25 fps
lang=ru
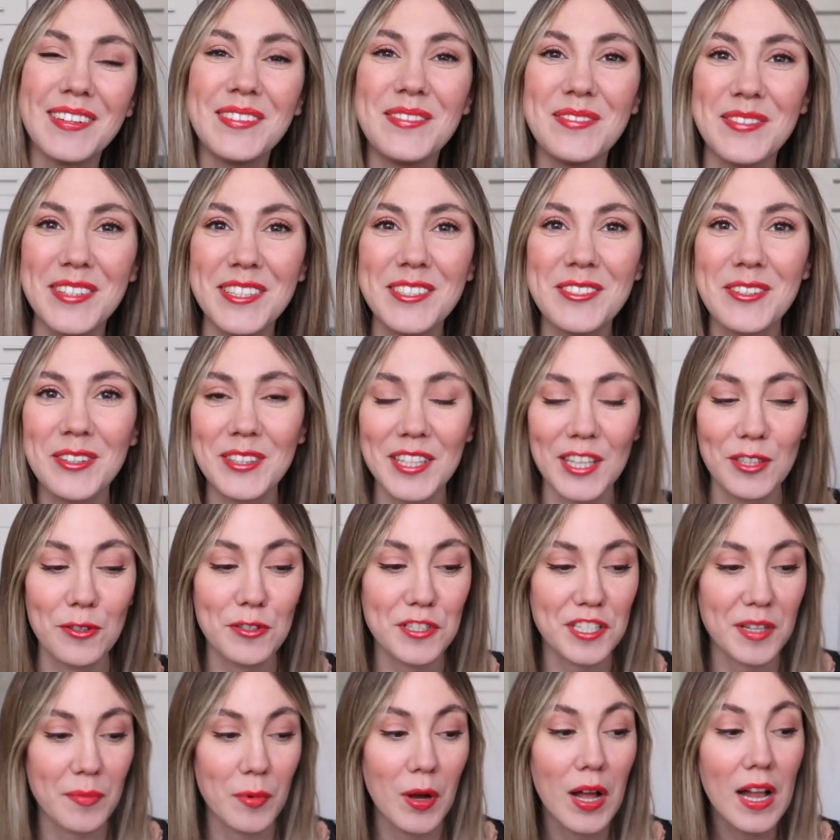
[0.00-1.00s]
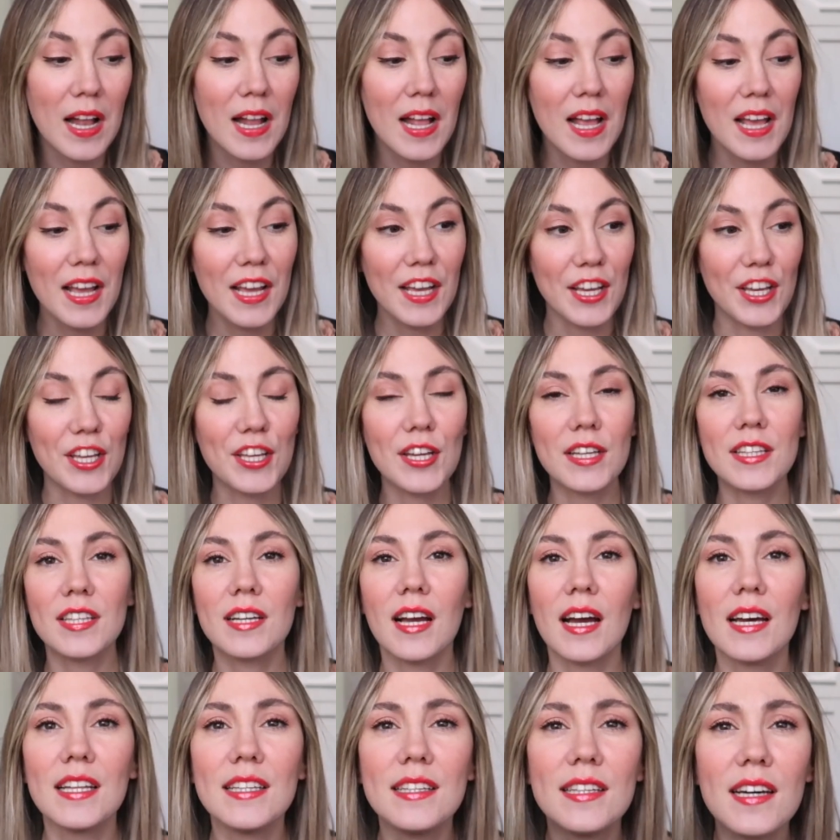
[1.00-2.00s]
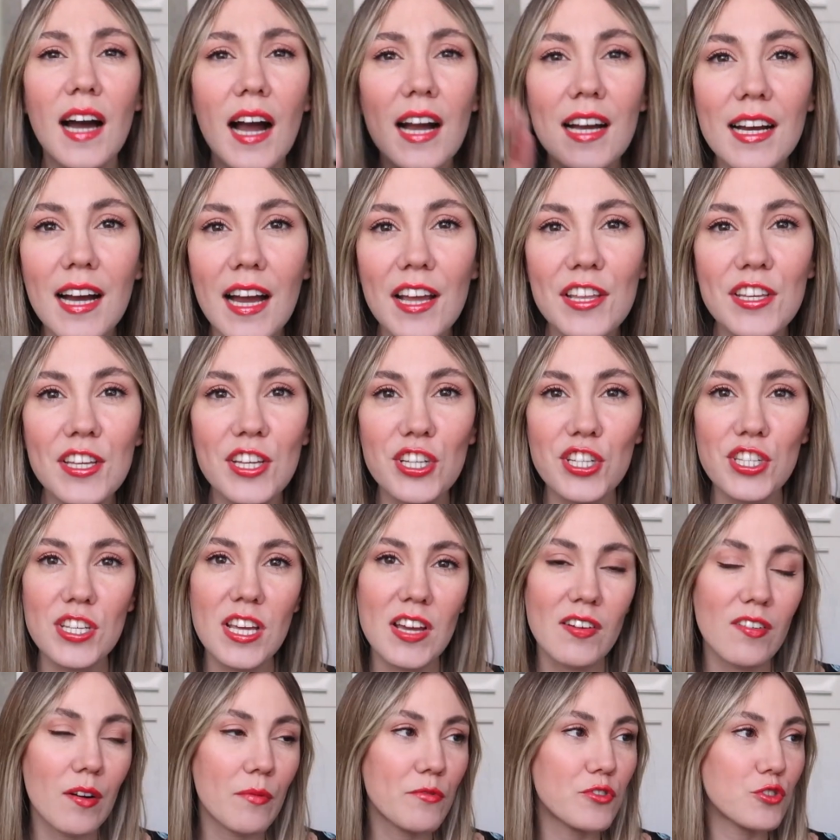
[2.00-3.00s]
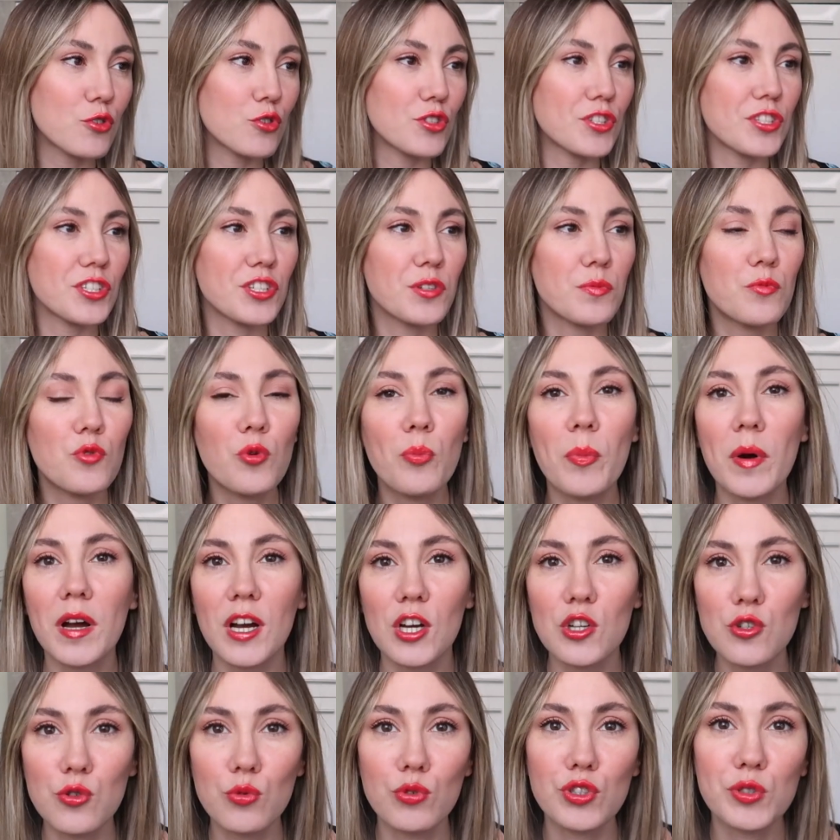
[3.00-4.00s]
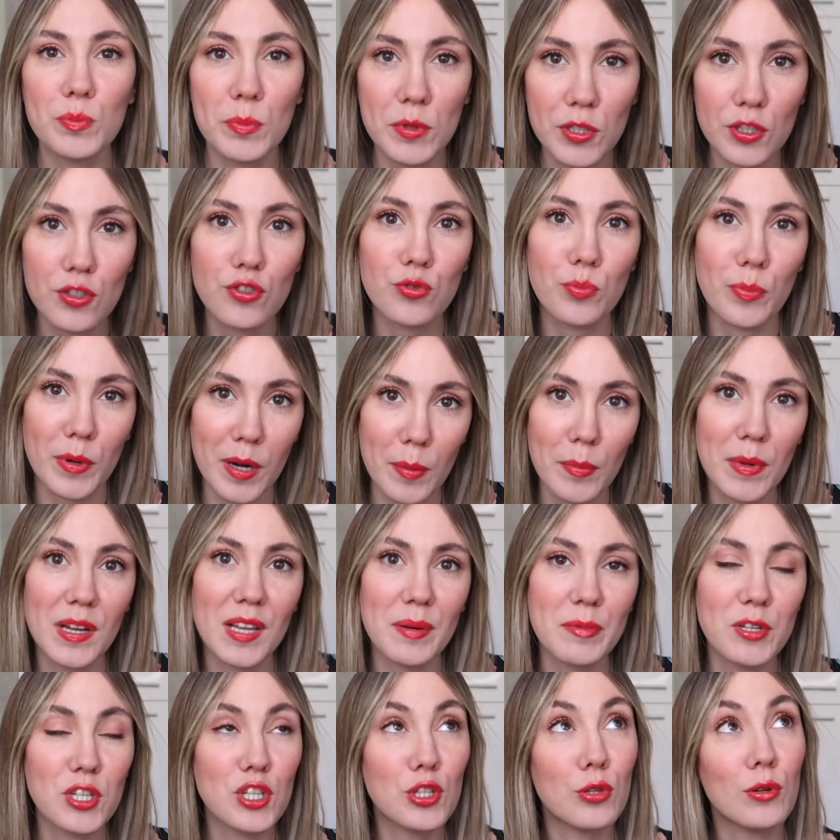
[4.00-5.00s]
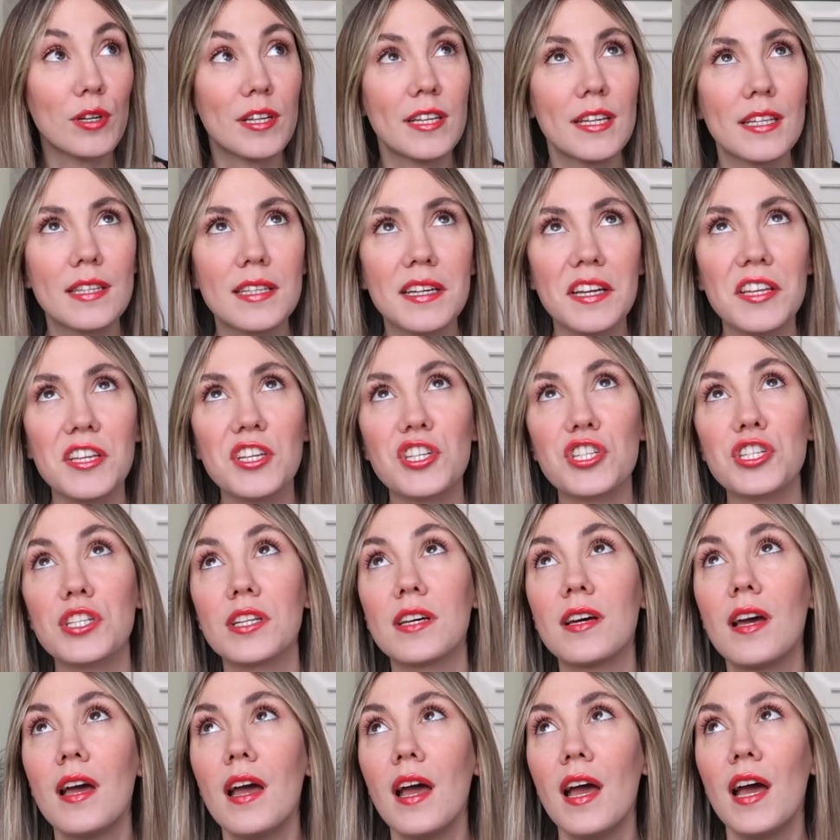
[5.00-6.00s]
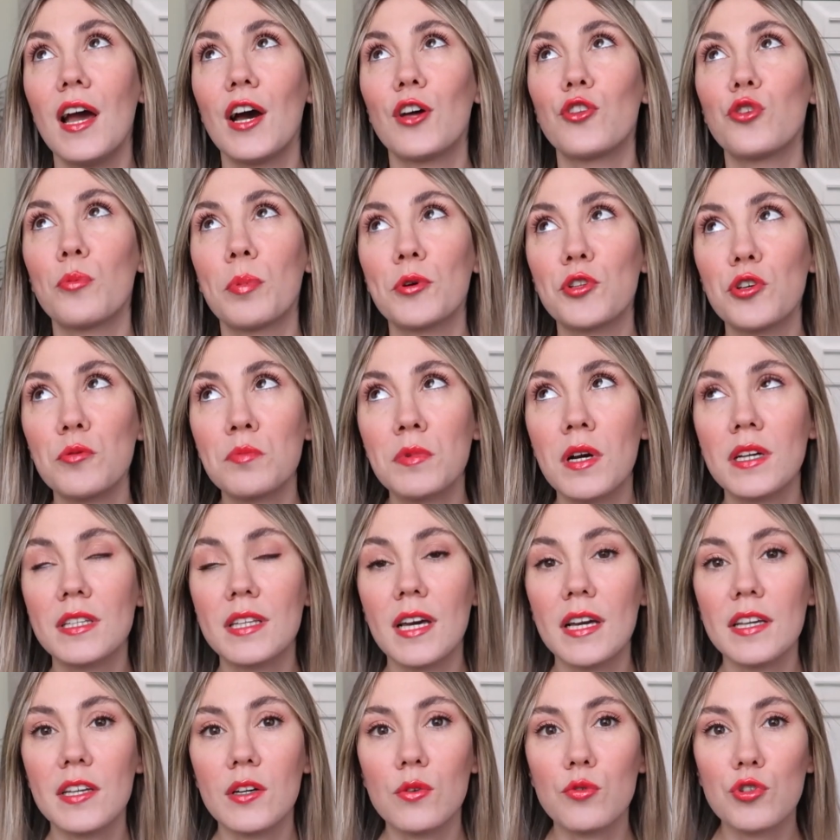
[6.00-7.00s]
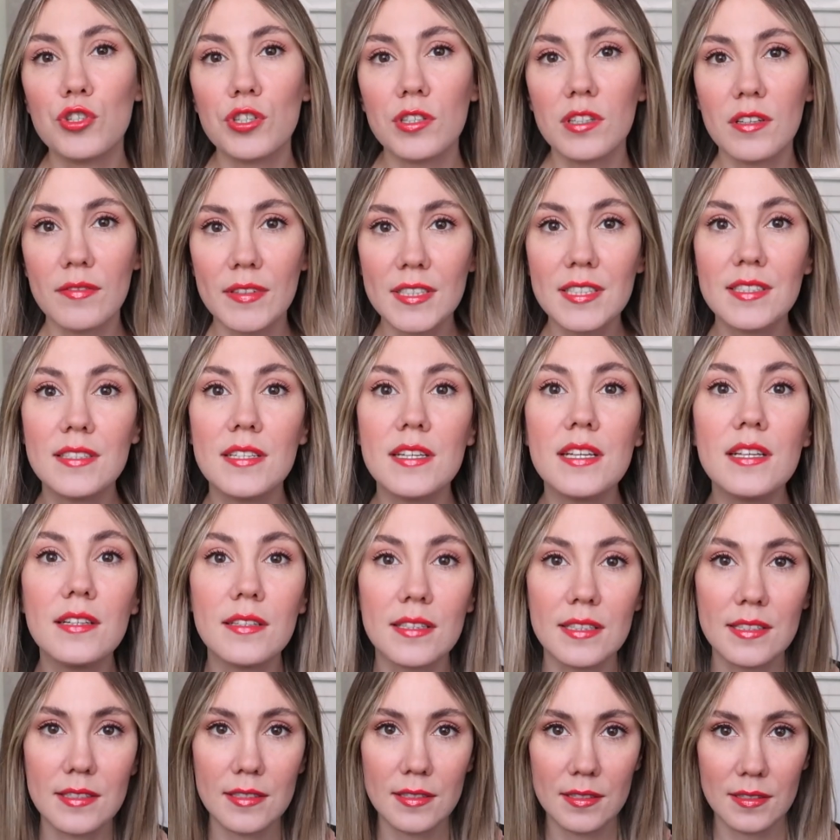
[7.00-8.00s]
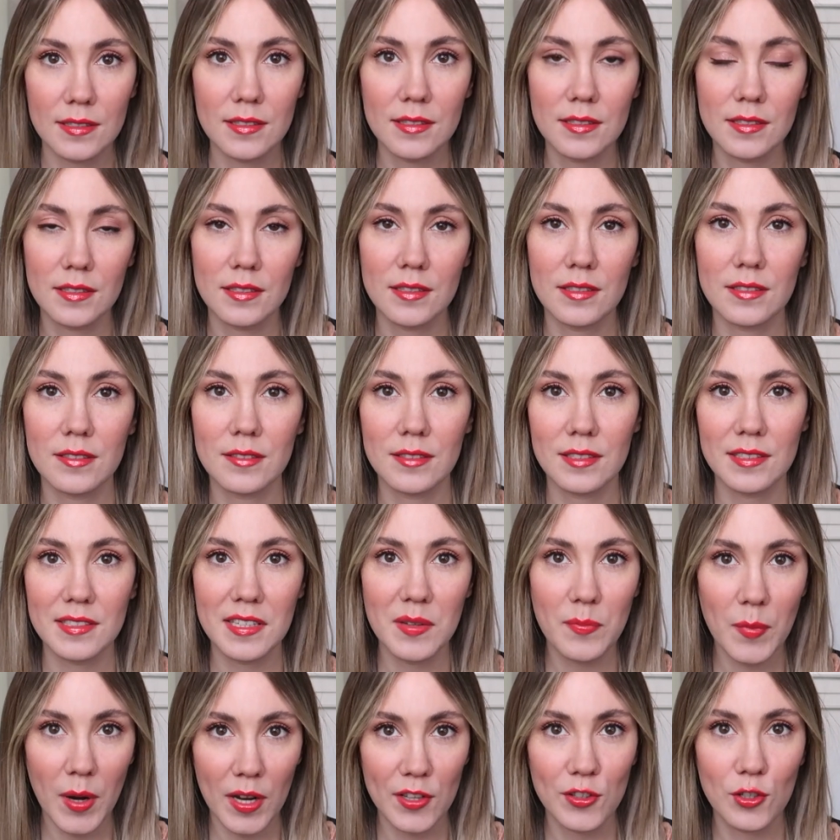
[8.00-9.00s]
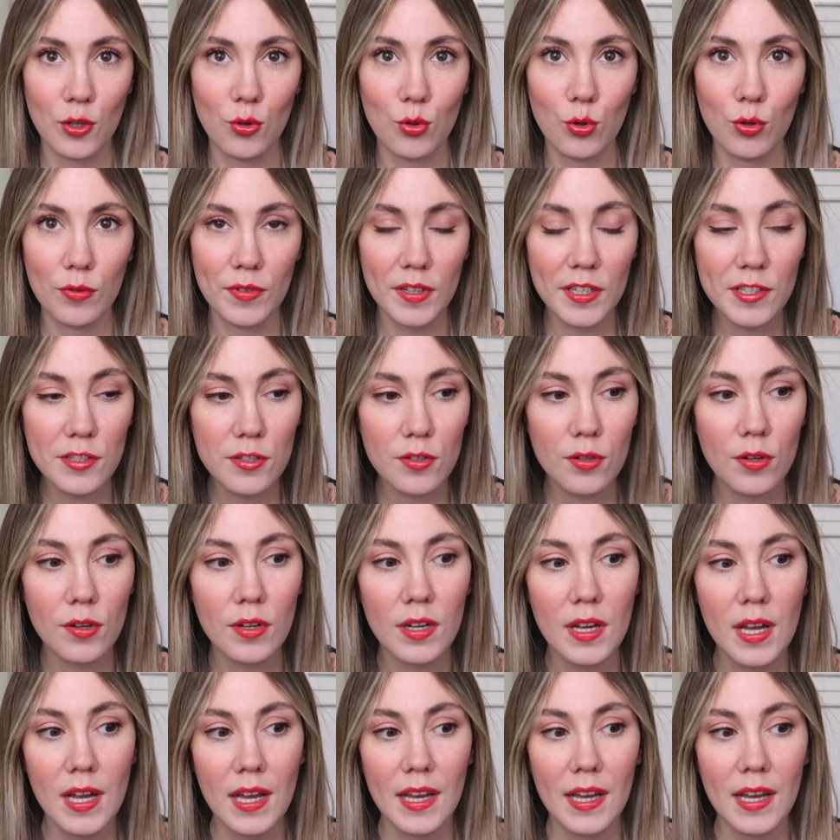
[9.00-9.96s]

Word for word: видео на эту тему. И я такая, да, конечно, я вам все сниму, покажу, господи, проблема что ли, нет, конечно. Но потом, когда я уже навострилась э, снимать такое видео,